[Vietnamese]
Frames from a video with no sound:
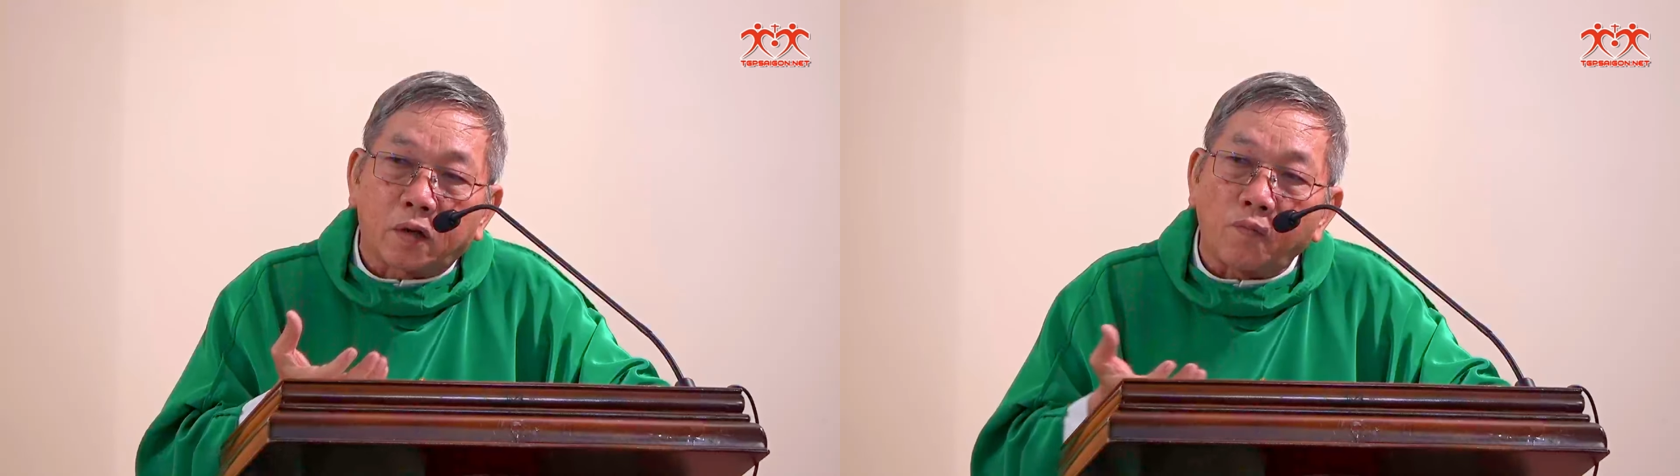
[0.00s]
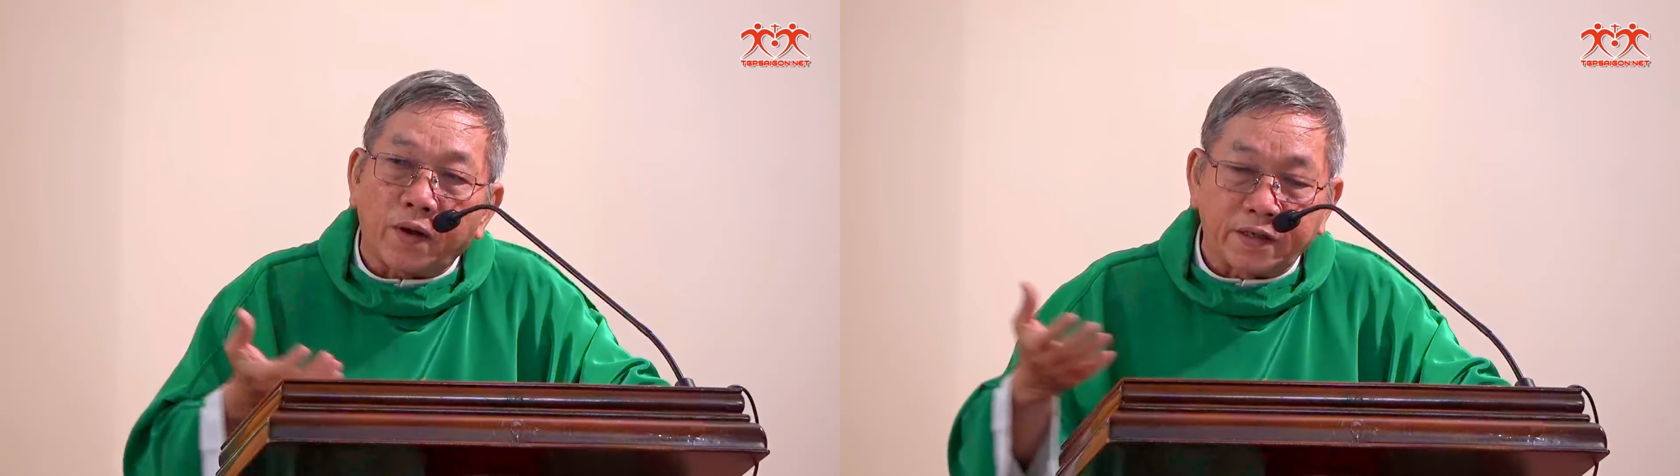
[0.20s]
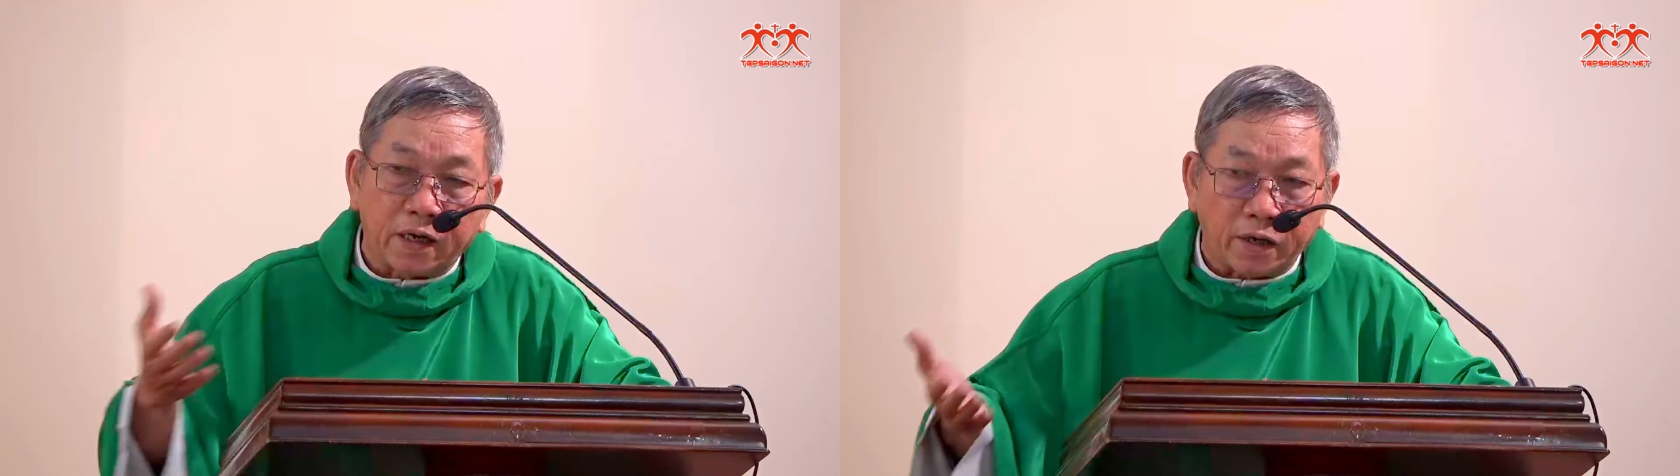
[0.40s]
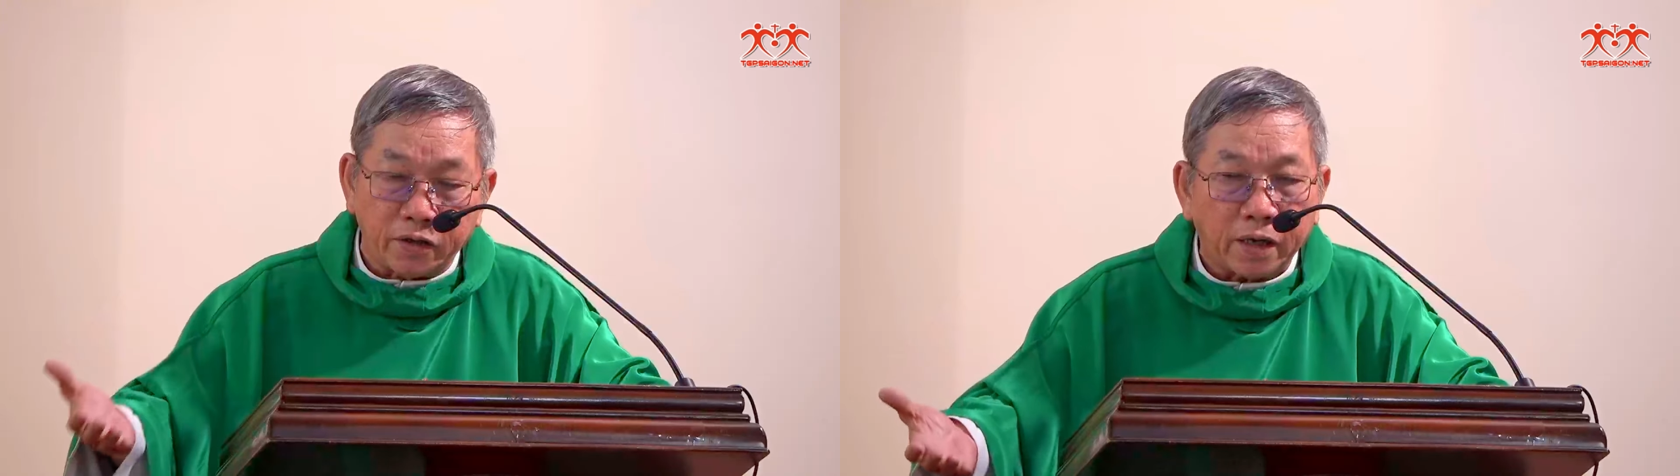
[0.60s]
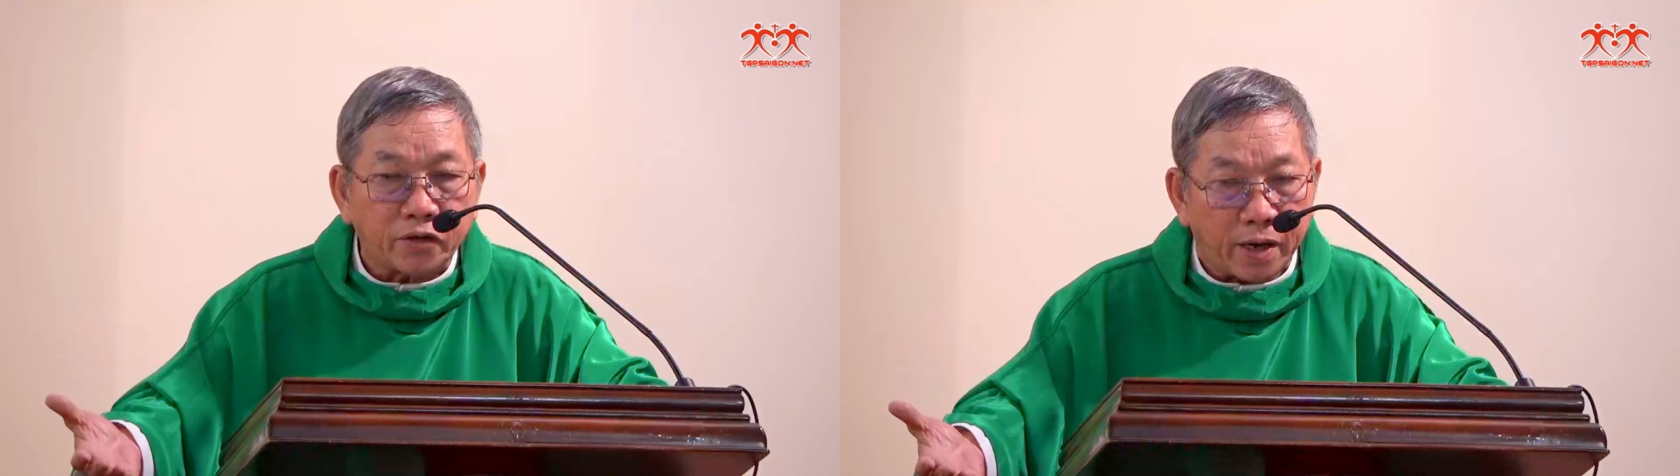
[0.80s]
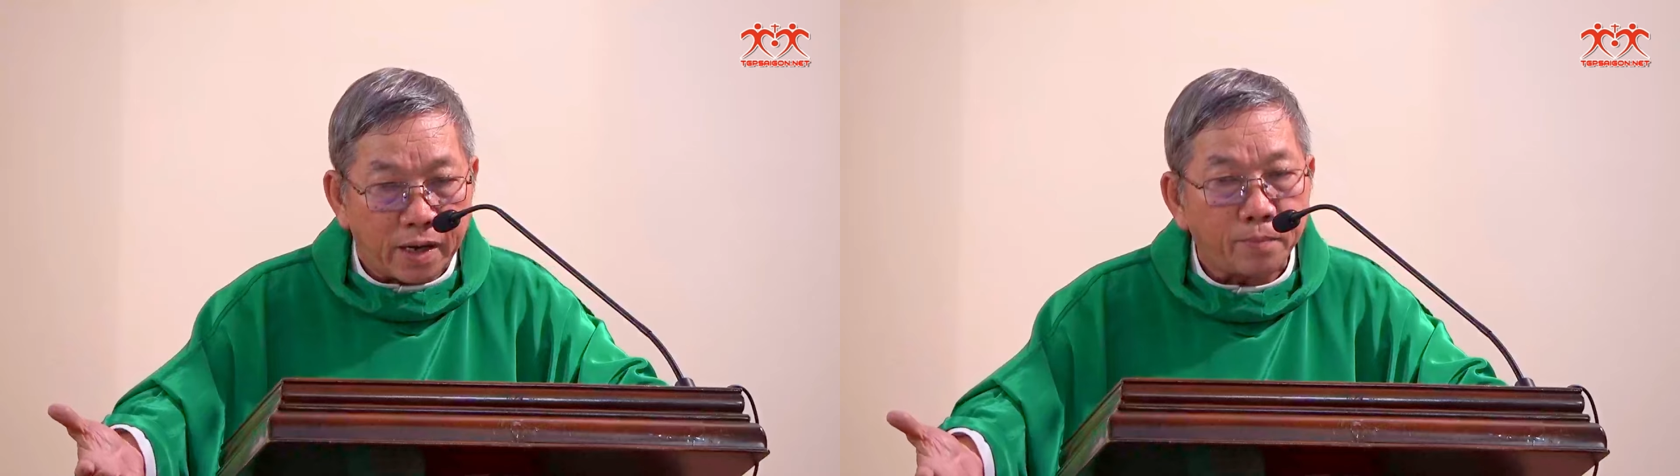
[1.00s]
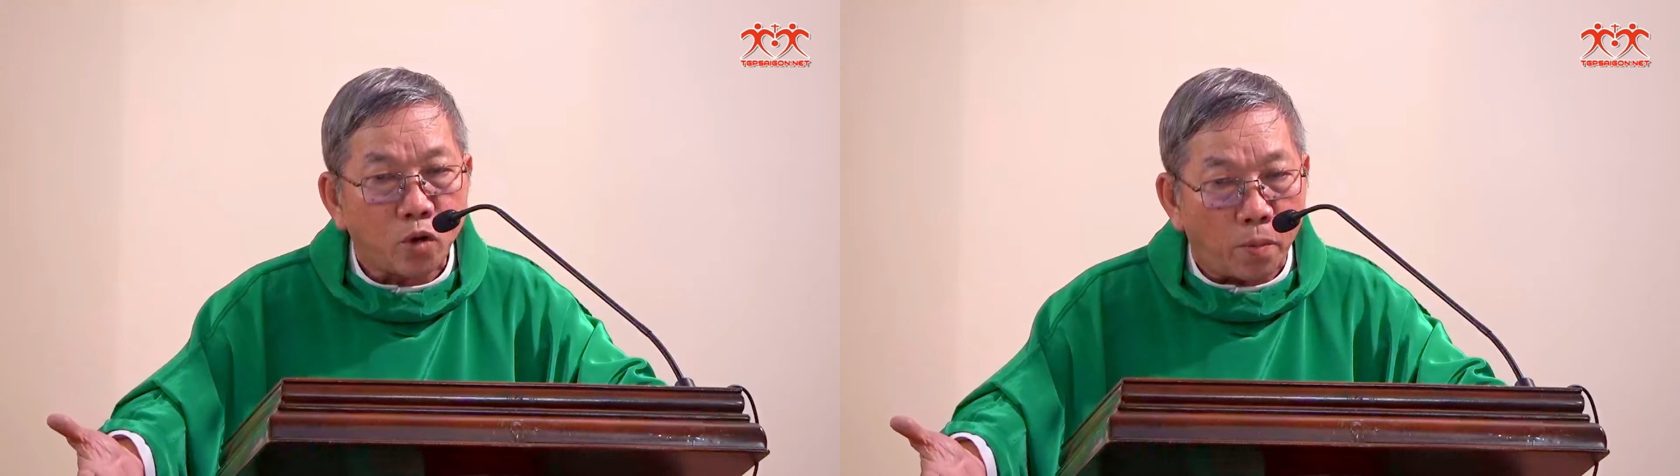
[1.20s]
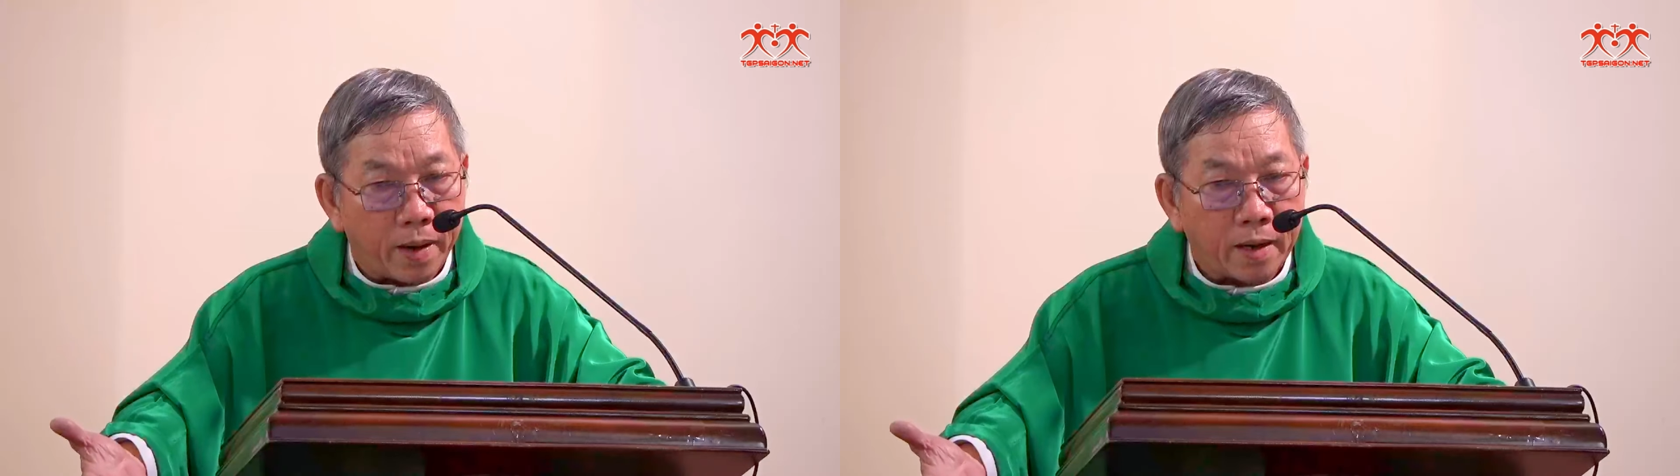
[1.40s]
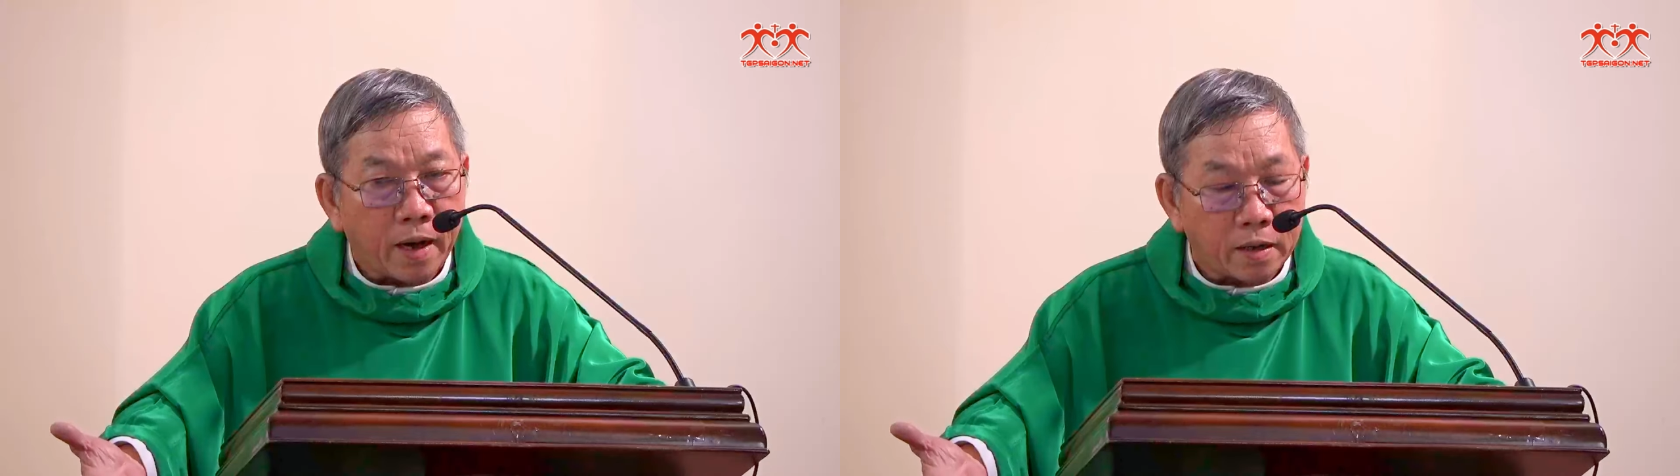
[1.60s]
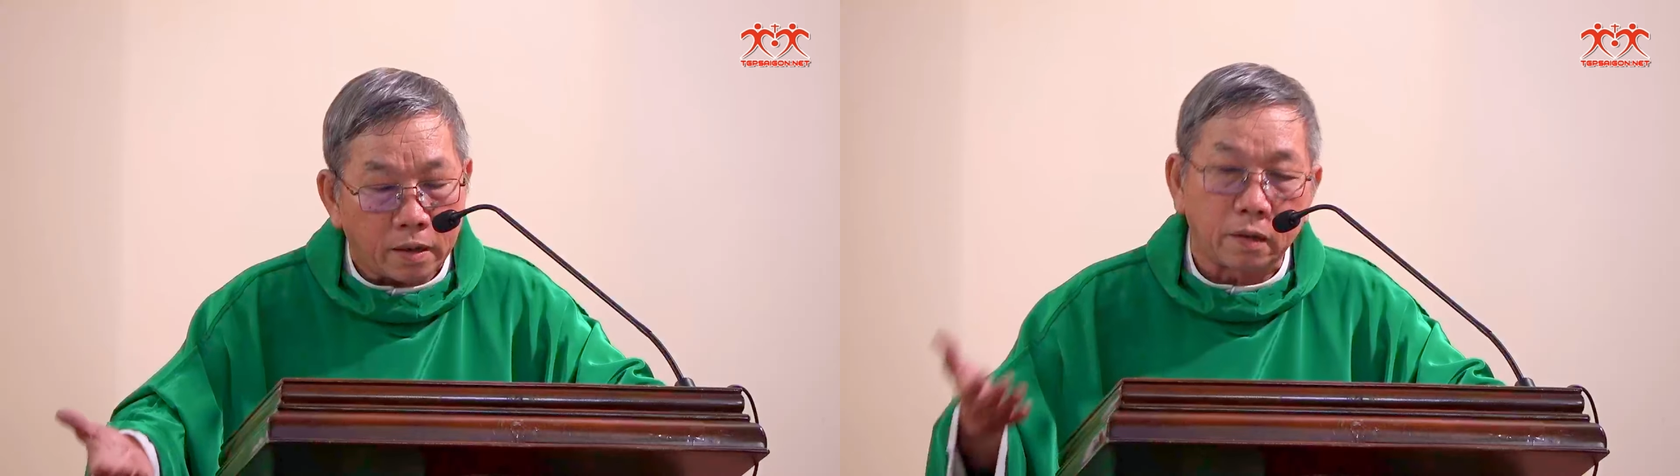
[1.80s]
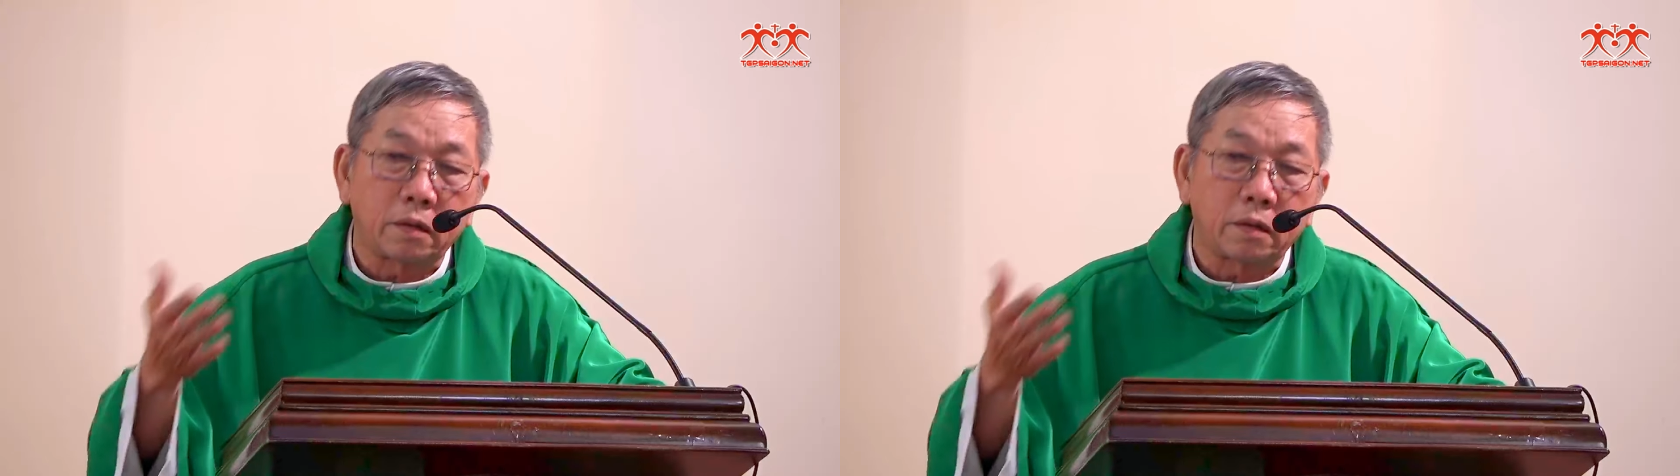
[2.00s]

không phải chỉ là những trẻ em nhỏ bé này,